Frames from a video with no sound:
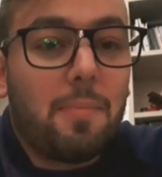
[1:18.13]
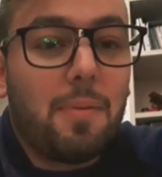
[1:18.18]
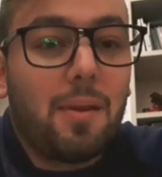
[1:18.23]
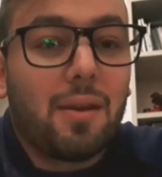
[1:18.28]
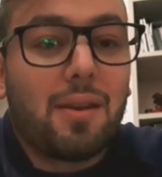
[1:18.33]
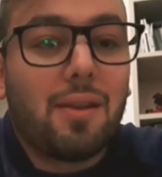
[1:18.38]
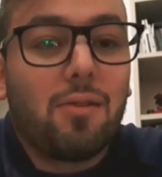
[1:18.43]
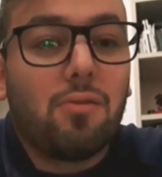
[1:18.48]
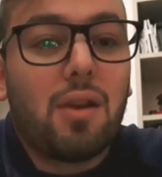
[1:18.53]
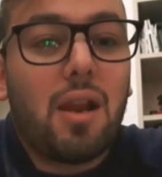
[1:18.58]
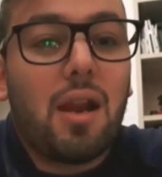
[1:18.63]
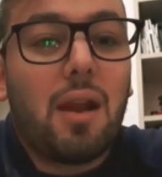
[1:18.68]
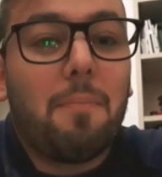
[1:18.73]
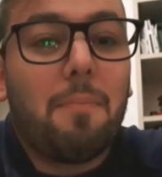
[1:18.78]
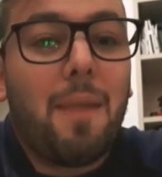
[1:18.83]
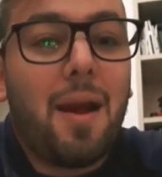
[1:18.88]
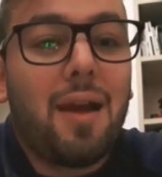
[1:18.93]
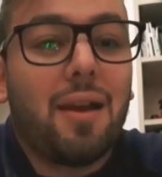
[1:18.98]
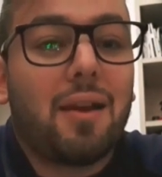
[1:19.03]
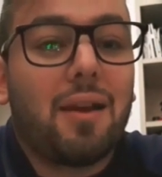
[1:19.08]
perché non era
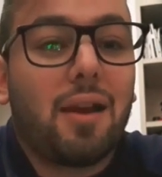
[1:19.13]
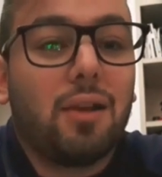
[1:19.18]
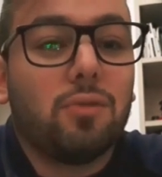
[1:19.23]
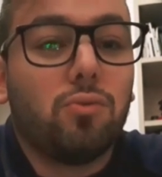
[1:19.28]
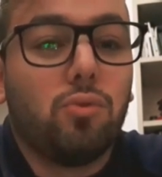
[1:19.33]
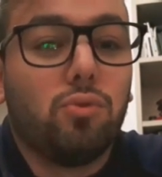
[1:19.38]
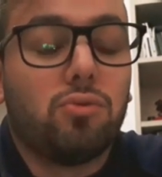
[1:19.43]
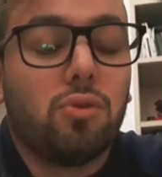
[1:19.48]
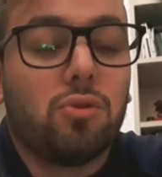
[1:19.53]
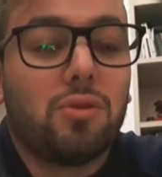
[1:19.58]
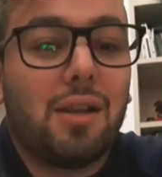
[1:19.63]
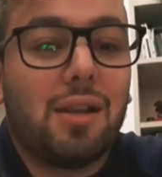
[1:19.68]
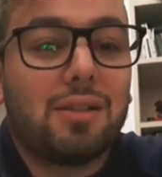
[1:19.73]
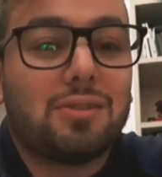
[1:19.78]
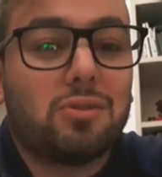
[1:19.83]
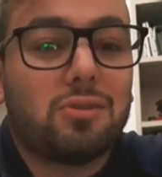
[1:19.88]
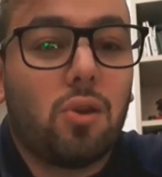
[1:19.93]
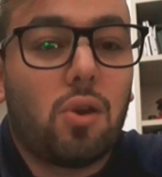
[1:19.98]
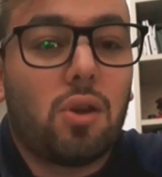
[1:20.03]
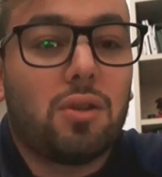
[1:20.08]
mai accaduto nella
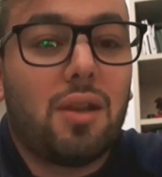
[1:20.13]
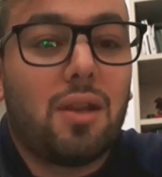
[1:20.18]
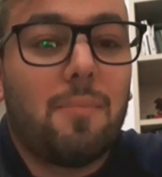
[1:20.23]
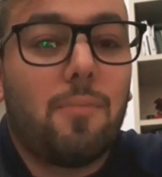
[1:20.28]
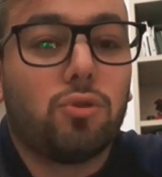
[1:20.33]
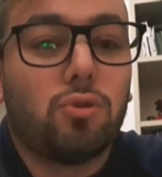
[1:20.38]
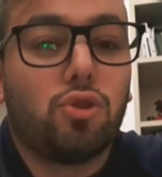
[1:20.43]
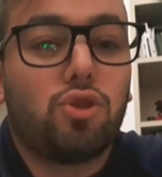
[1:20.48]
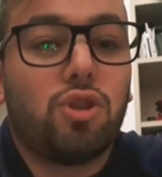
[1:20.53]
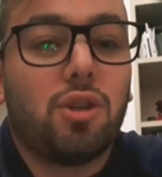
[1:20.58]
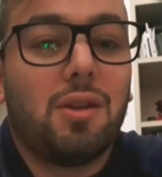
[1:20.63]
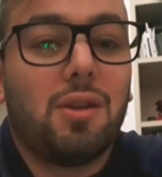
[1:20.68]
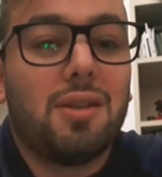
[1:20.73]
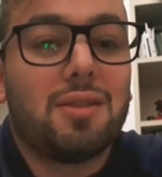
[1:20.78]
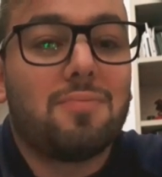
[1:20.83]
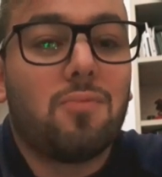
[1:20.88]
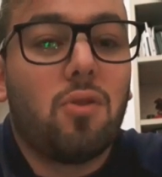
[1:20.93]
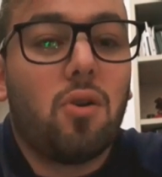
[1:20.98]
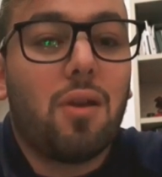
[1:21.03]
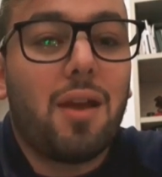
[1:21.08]
storia del
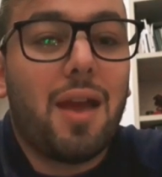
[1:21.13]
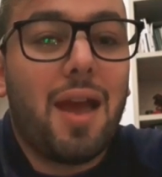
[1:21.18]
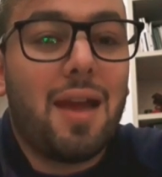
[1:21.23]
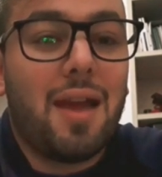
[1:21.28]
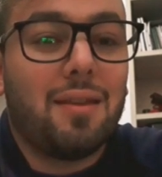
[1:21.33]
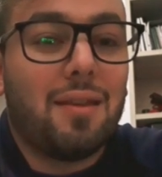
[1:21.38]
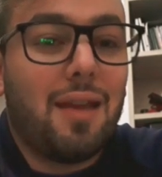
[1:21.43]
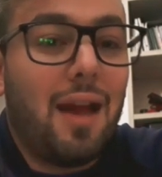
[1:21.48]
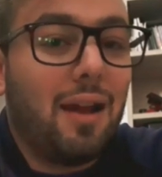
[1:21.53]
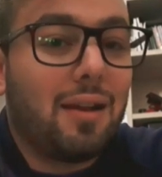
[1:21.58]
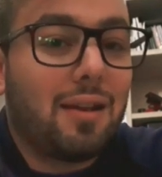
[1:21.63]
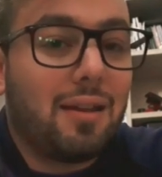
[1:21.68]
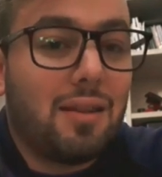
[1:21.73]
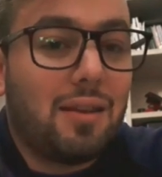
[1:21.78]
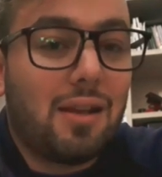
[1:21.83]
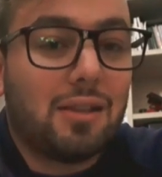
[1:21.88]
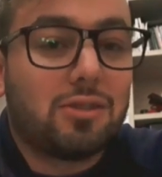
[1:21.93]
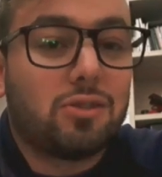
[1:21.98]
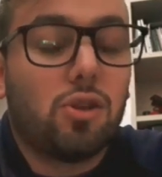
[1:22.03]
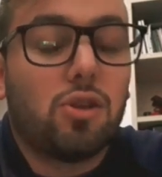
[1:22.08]
motociclismo e anche
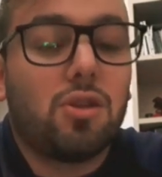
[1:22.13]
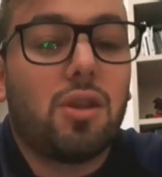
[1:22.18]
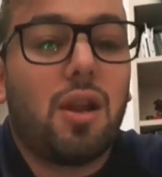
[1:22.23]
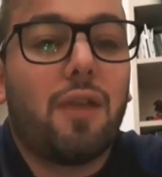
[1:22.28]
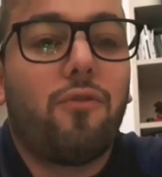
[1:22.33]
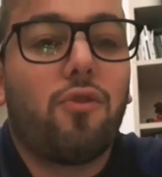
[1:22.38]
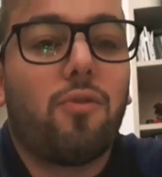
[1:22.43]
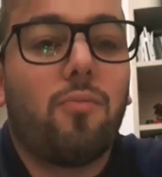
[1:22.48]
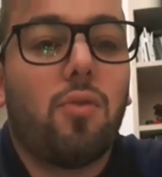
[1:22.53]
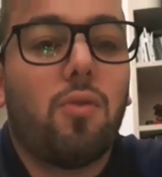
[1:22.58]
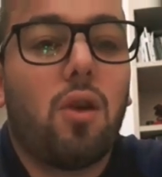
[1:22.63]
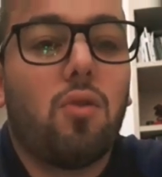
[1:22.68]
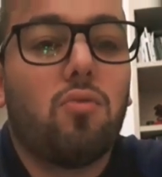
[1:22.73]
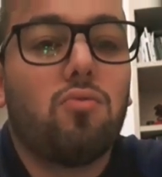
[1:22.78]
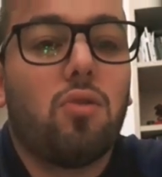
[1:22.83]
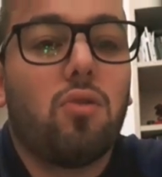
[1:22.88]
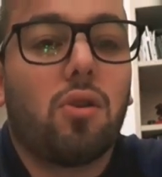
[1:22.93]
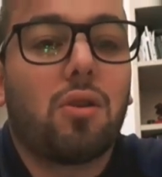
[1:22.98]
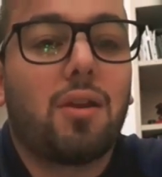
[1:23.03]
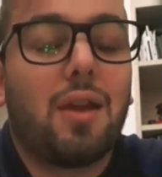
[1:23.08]
nella storia della Formula
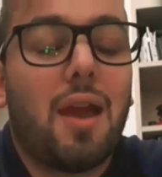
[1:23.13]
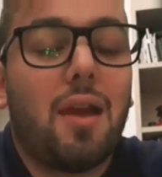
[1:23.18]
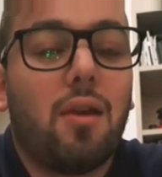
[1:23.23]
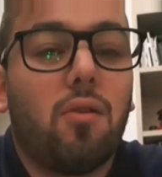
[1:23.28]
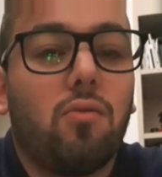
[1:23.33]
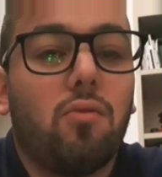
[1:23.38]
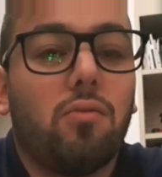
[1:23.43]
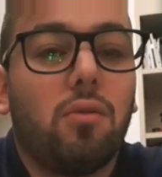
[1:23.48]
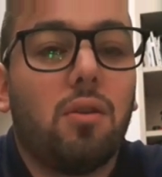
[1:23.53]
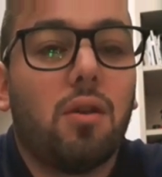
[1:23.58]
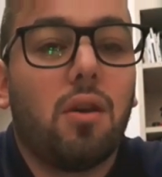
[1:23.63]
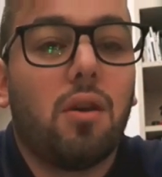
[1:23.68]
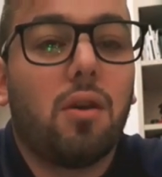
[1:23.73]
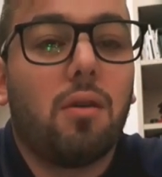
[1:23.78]
1 che un